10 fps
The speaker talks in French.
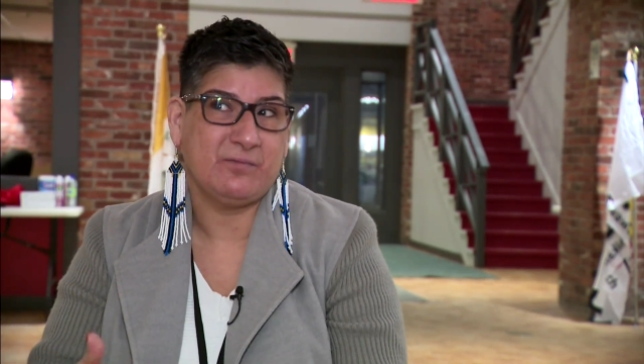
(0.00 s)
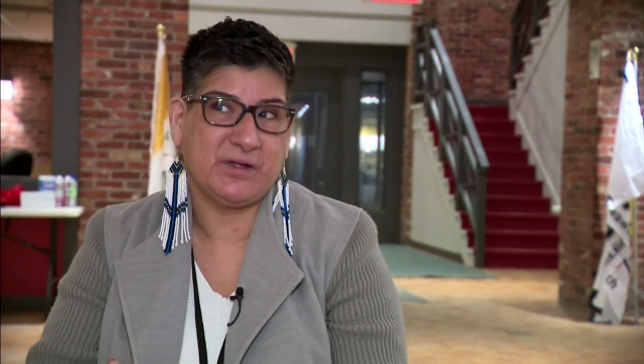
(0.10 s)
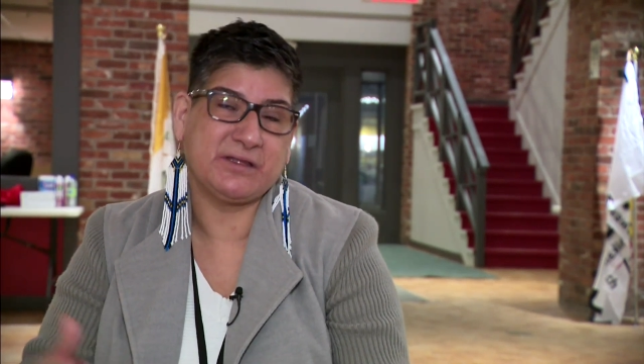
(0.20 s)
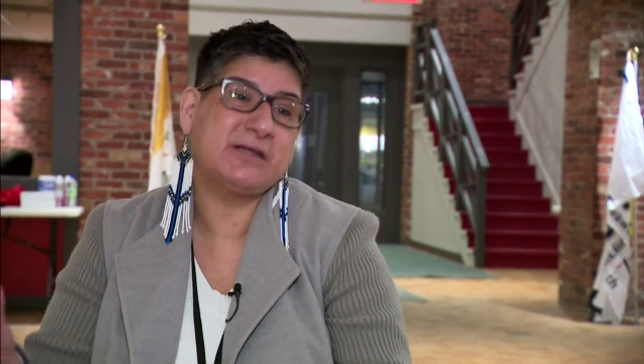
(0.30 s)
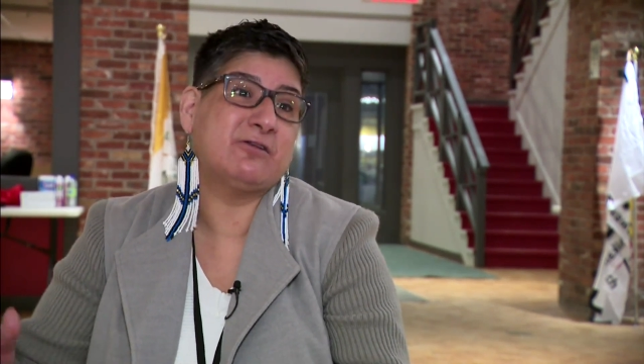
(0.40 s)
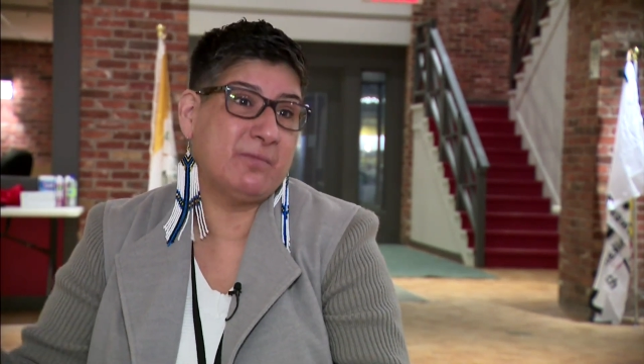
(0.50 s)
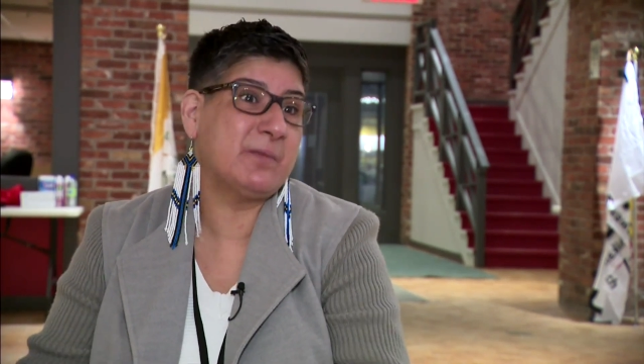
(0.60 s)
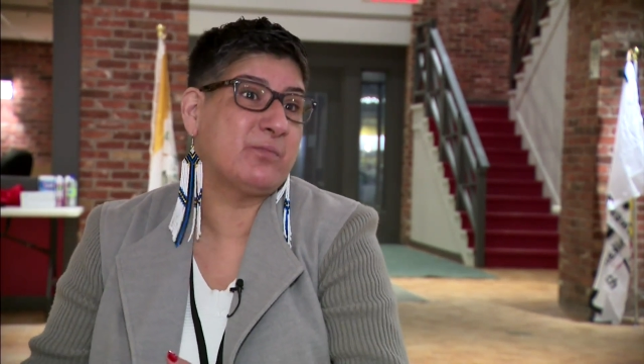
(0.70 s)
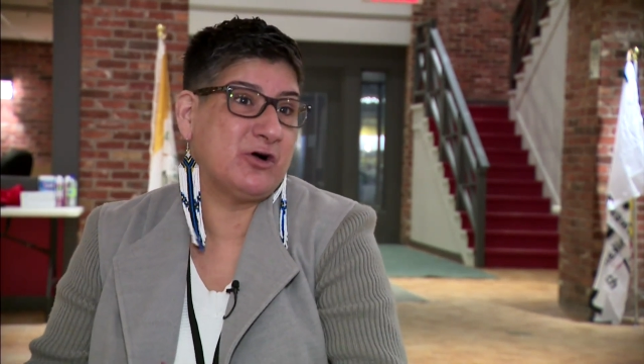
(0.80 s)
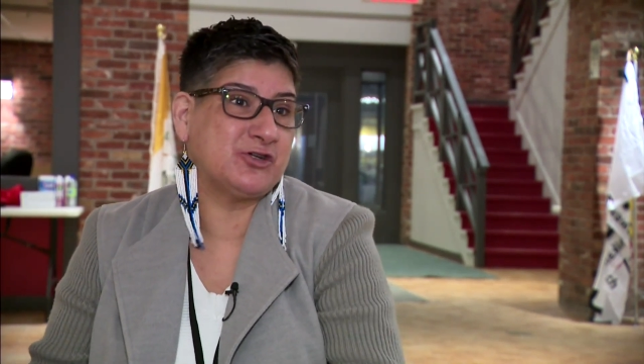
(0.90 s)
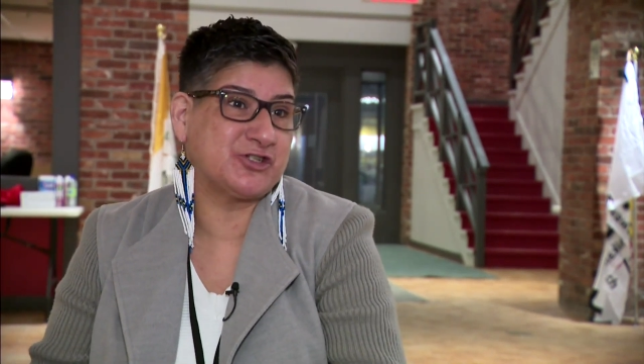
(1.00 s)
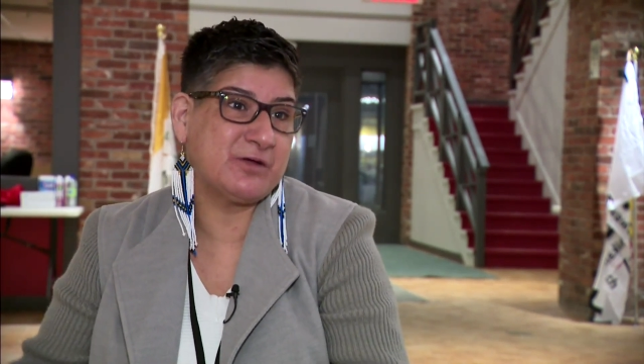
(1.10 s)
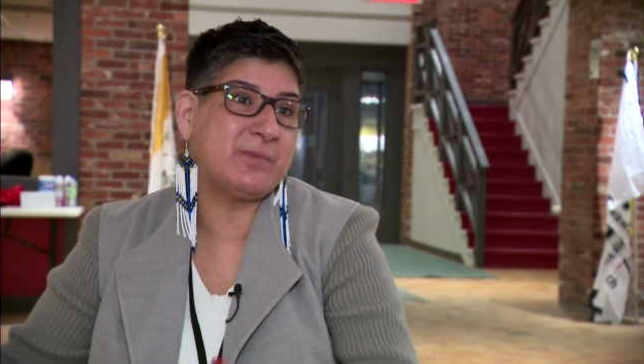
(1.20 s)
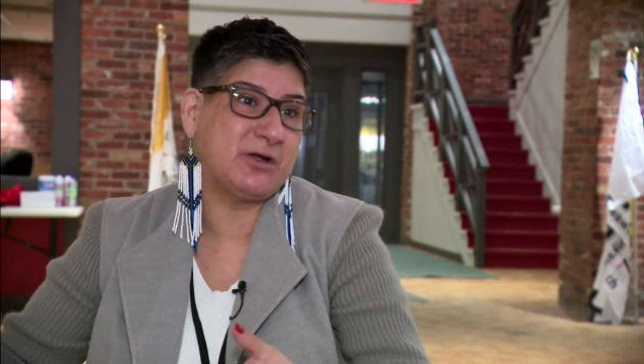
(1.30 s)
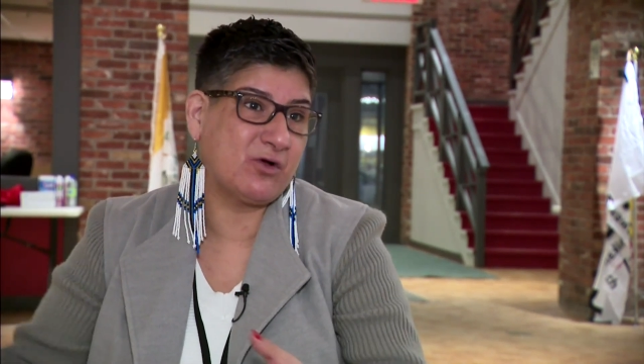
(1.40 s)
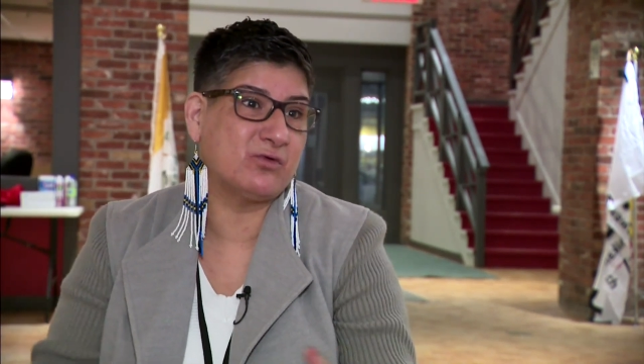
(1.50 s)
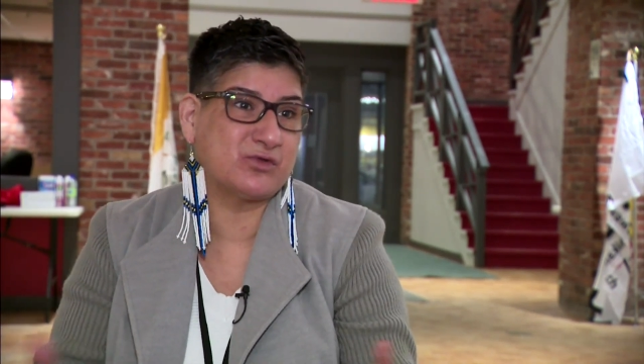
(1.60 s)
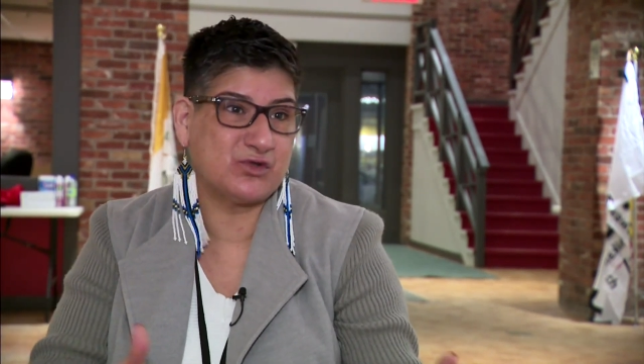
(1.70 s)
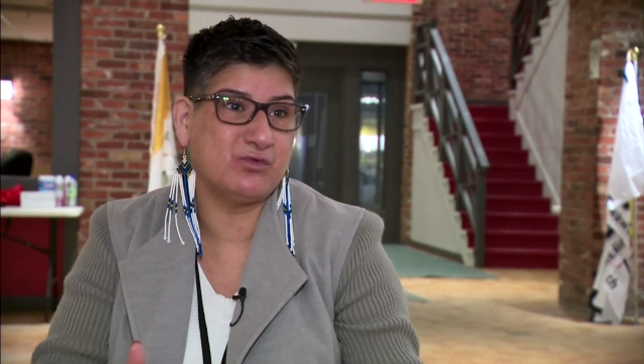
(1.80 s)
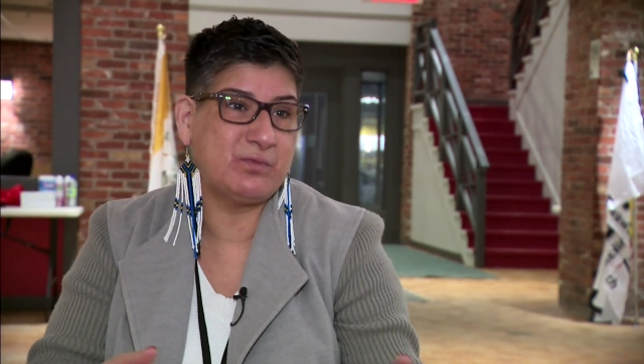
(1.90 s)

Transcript: peut-être le même projet, mais le continuer